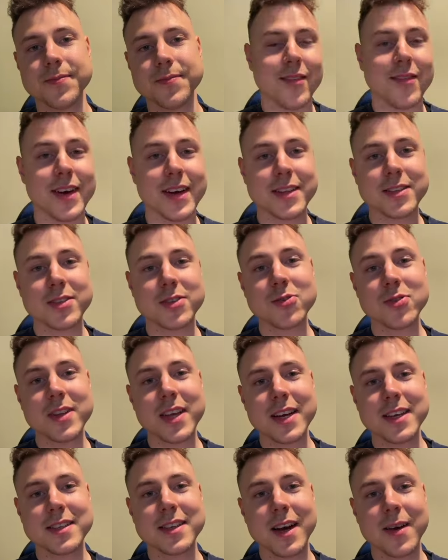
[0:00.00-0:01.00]
Więc
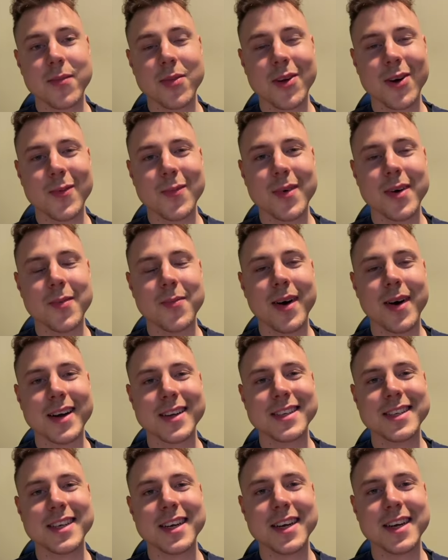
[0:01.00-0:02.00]
tutaj za mną
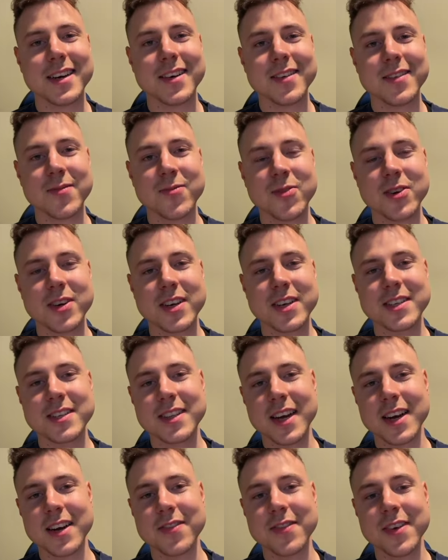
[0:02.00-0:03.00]
macie mój
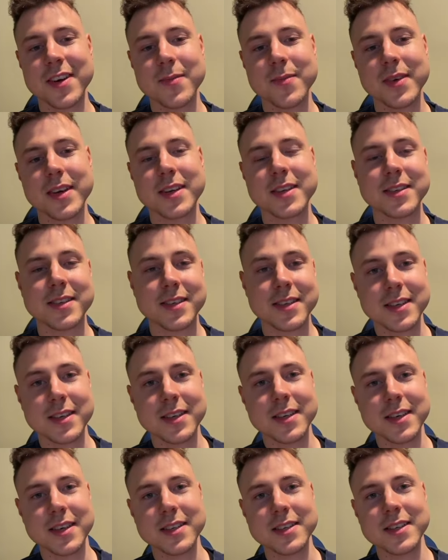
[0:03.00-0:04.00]
stary filmik
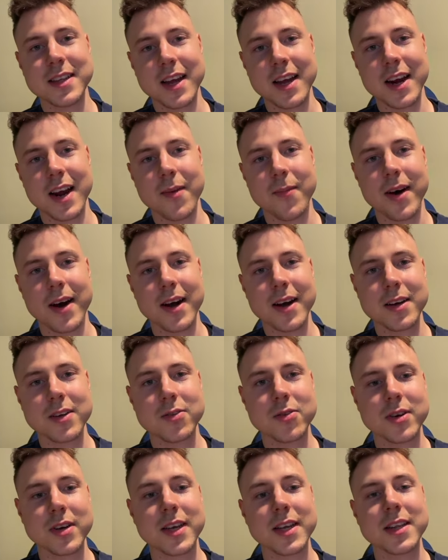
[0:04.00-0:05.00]
z Instagrama,
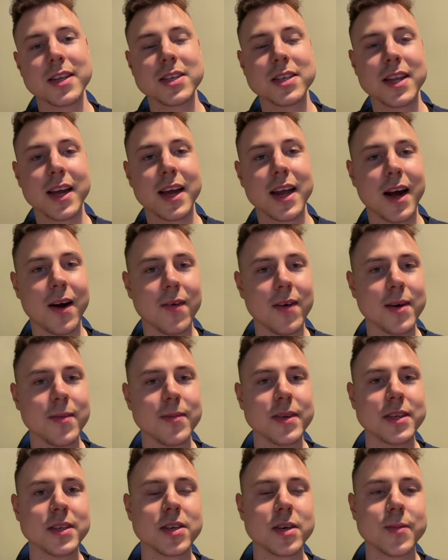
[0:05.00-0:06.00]
który kiedyś
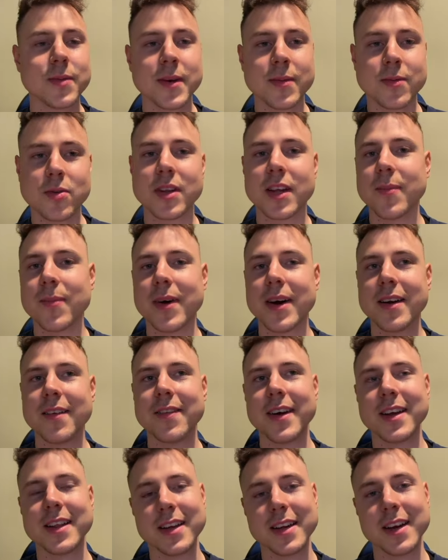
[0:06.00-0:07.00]
nagrałem i zrobiłem tutaj parę
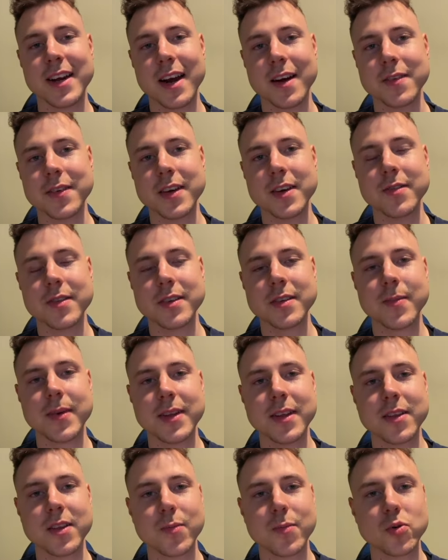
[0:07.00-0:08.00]
fajnych grafik, więc
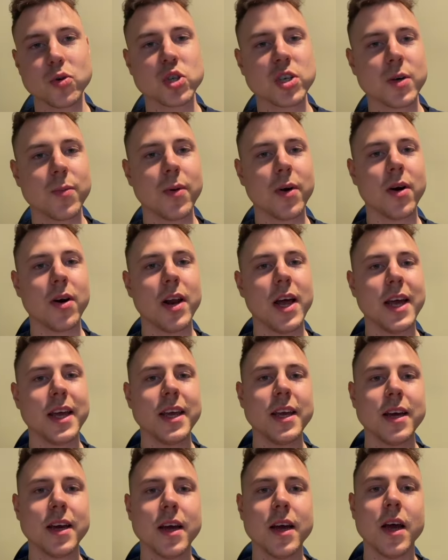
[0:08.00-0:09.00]
będę to puszczał po
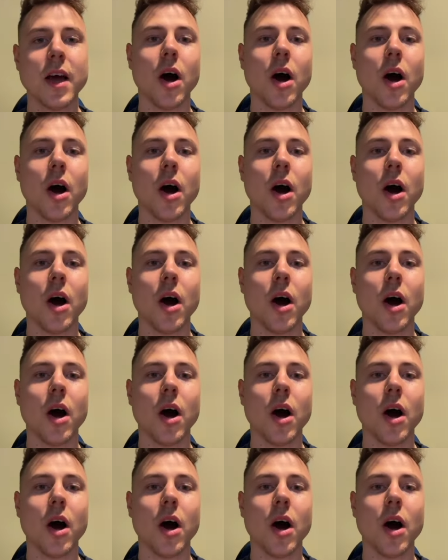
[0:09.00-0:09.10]
kolei.